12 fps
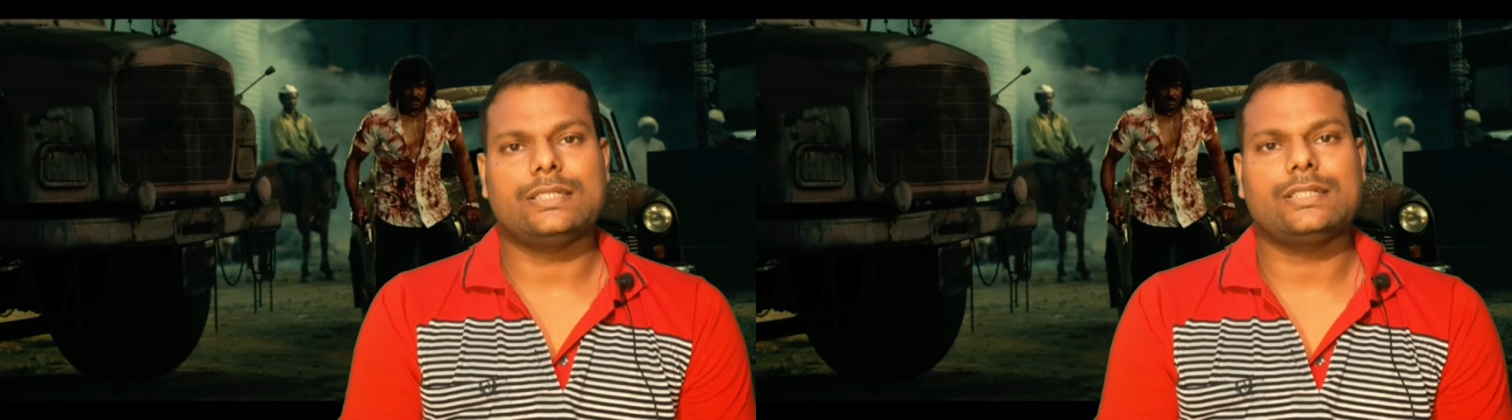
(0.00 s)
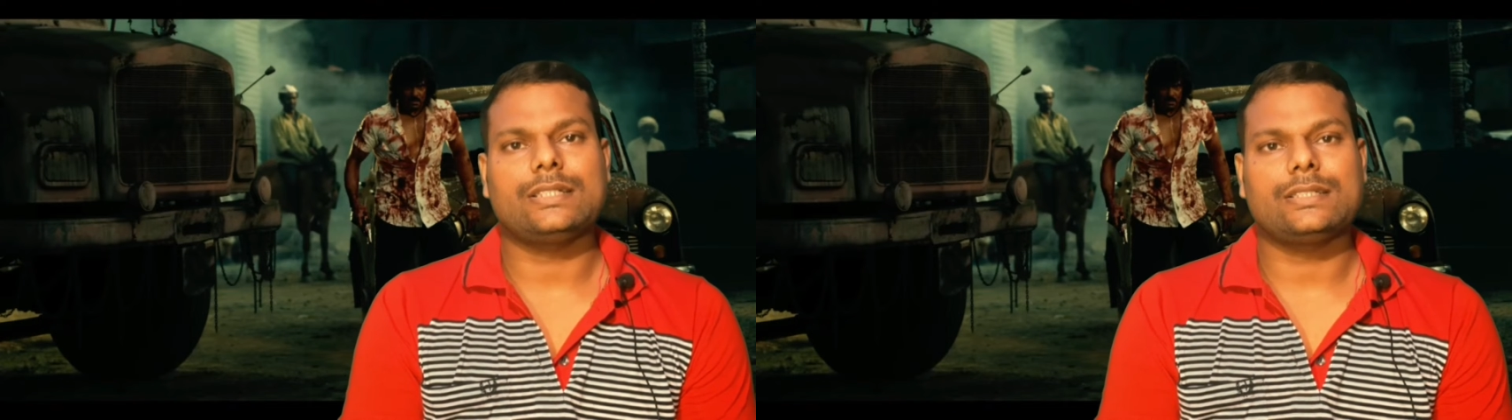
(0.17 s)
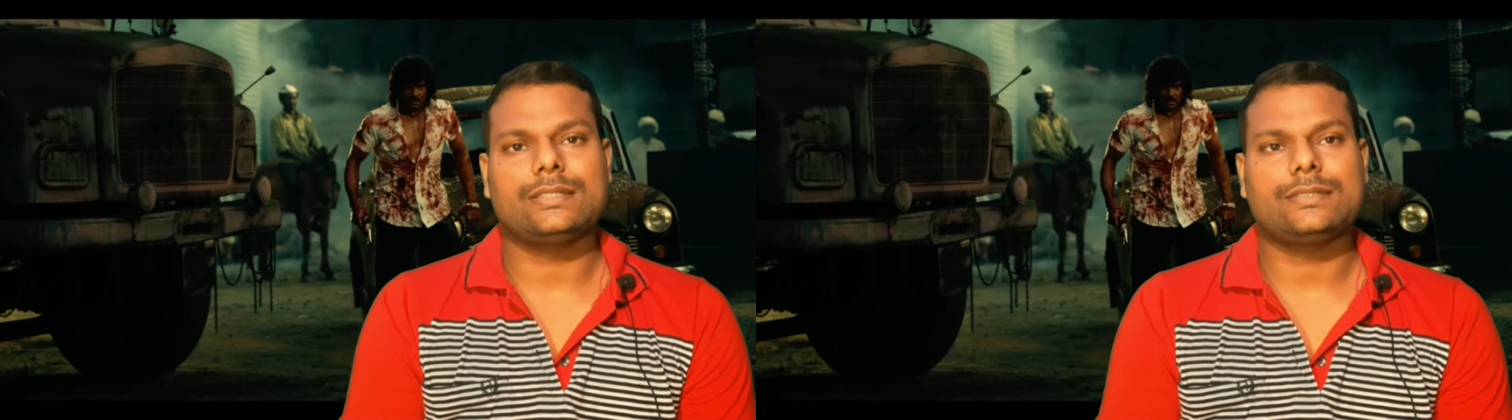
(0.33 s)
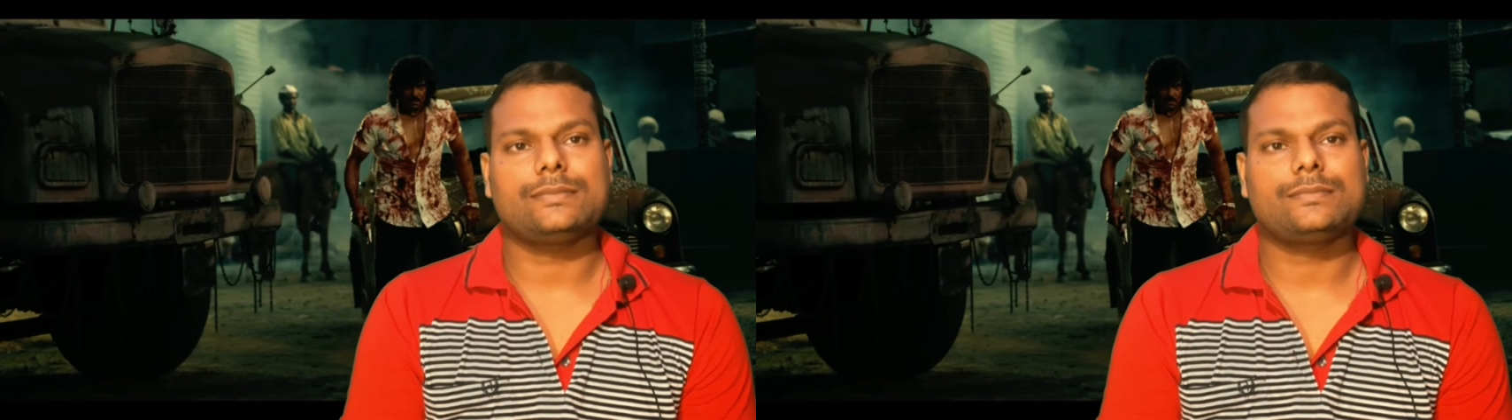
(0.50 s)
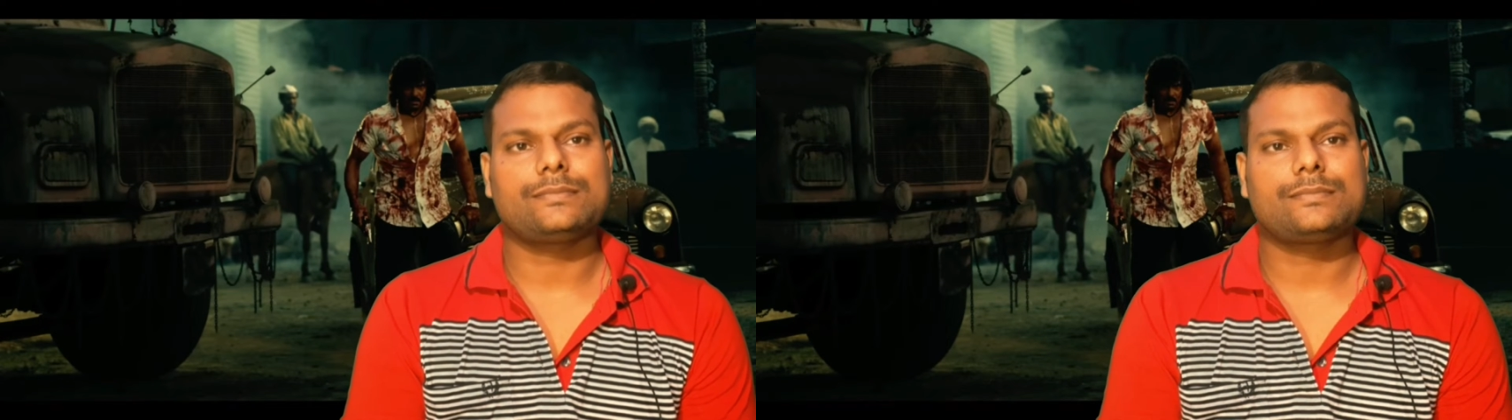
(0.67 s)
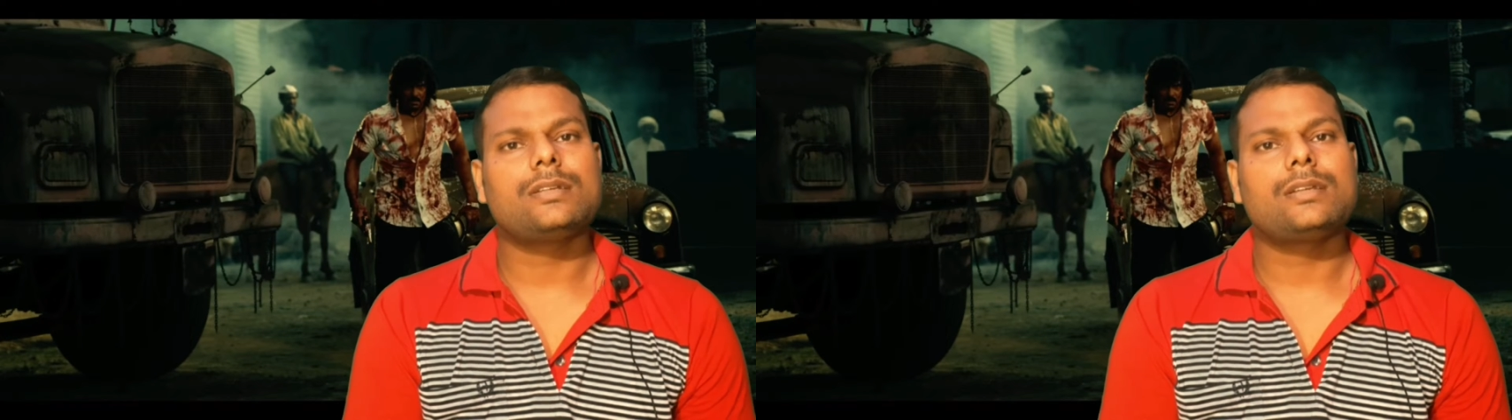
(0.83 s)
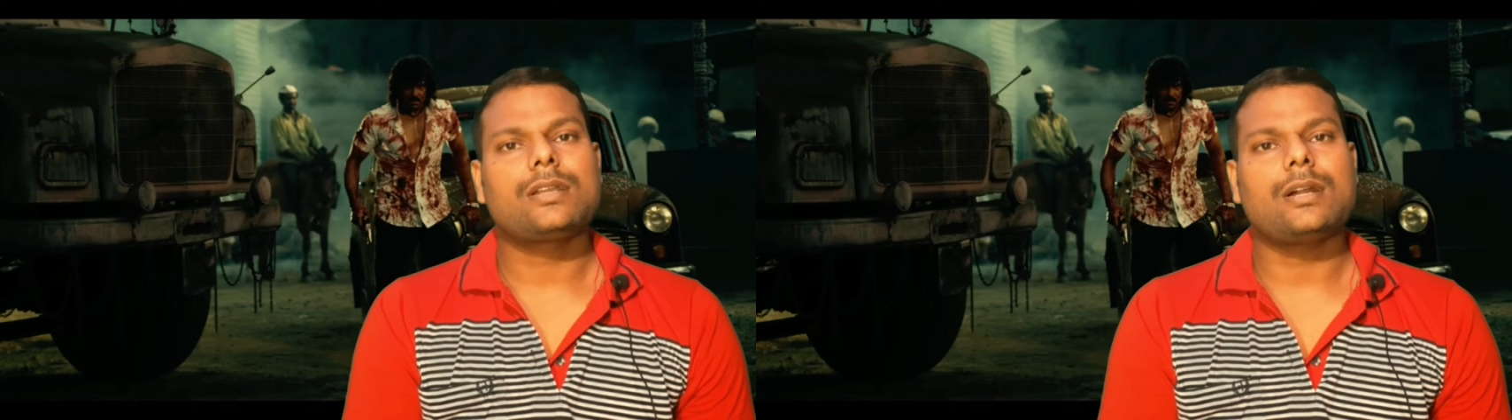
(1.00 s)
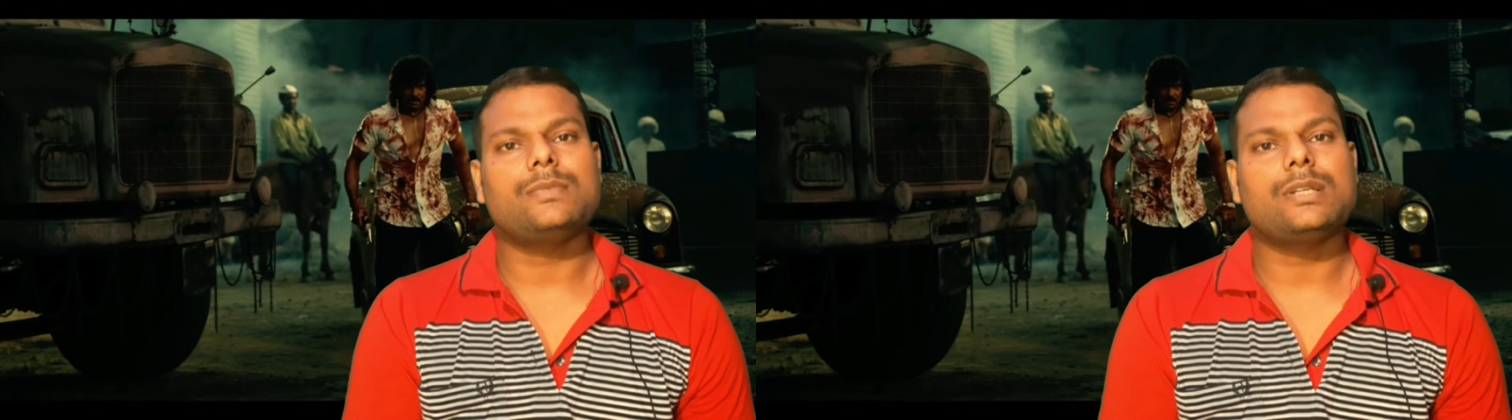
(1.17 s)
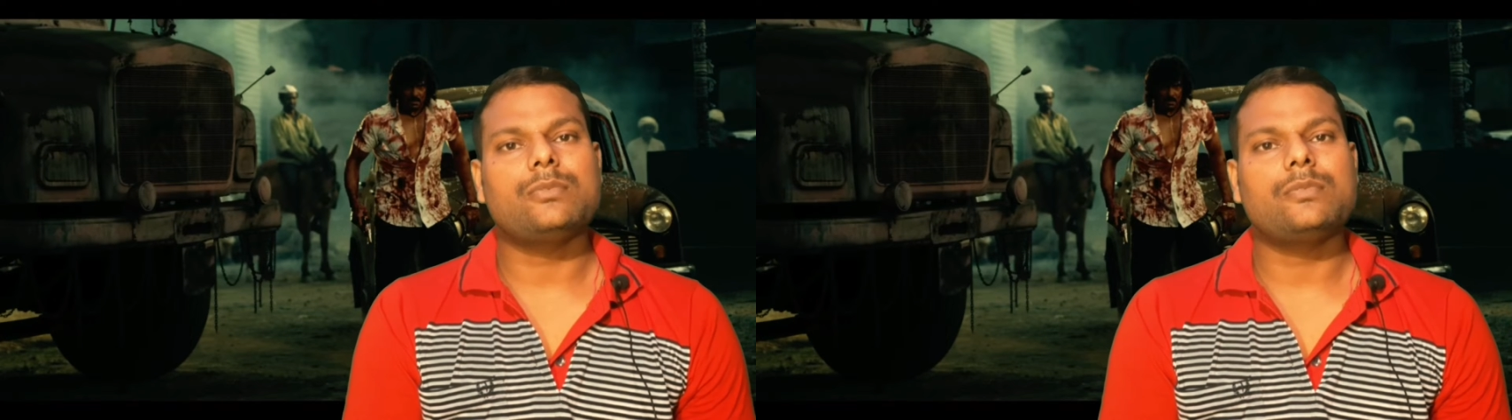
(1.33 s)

देख रहे हैं कब्ज़ा